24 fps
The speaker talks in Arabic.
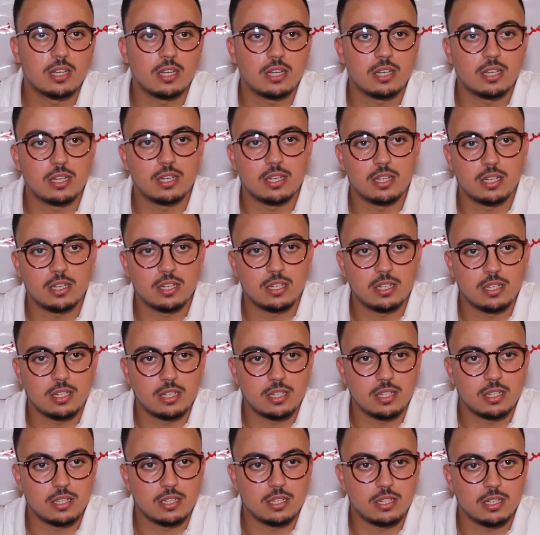
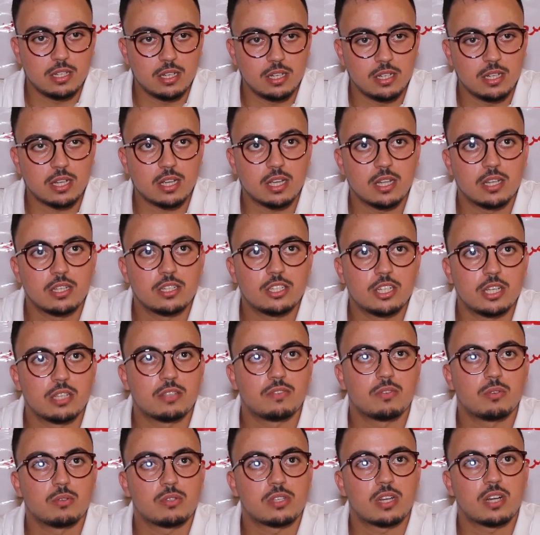لأن نشأت
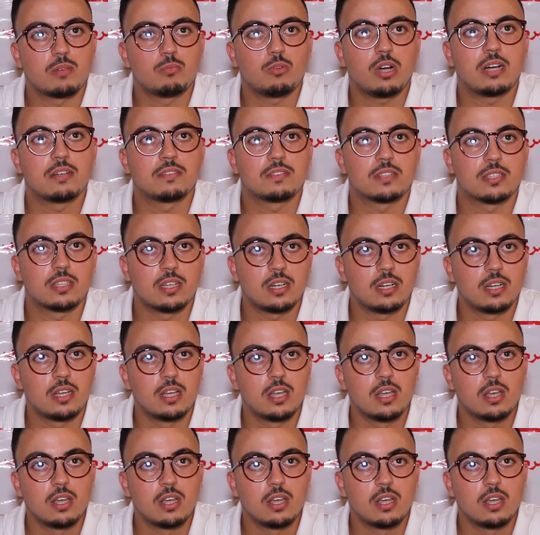في أسرة محافظة